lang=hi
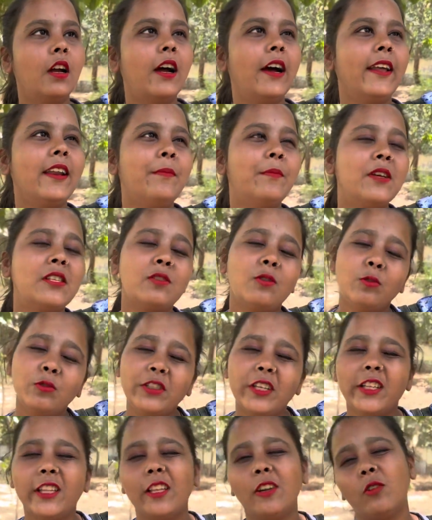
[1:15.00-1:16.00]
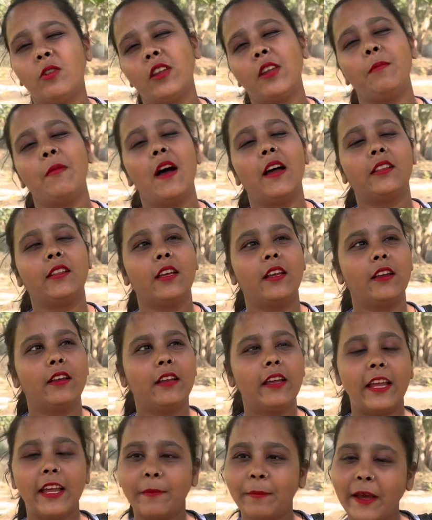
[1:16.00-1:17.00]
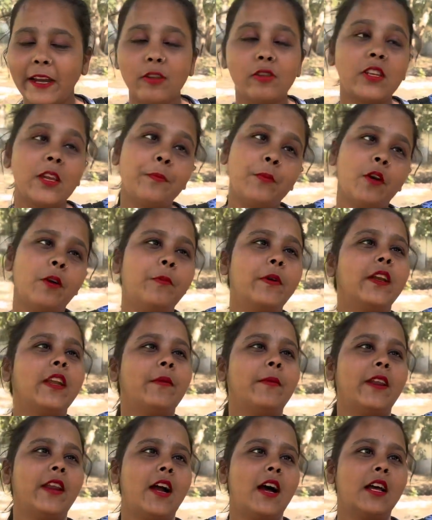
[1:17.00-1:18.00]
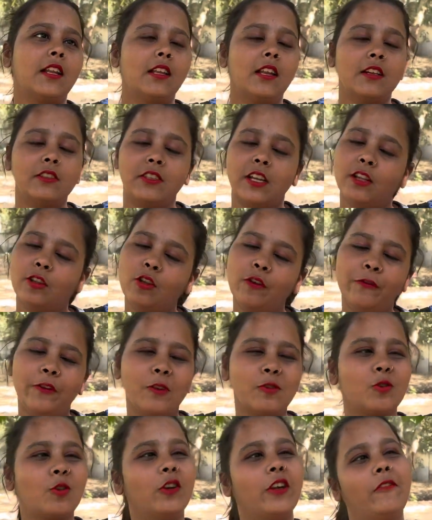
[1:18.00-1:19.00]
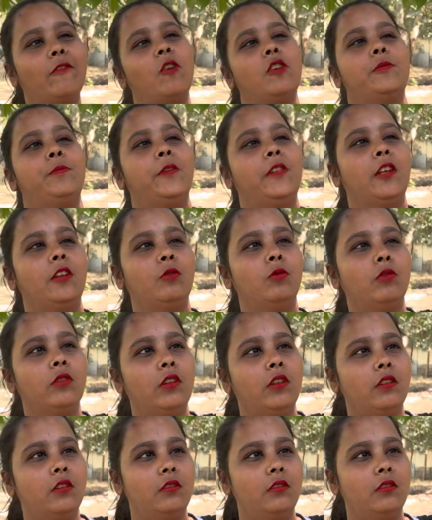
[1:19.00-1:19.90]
अरे बस कुछ ही दिनों की बात है एक बार इसकी प्रॉपर्टी मेरे हाथ लग जान दो फिर उसको डिवोर्स भी दे दूंगी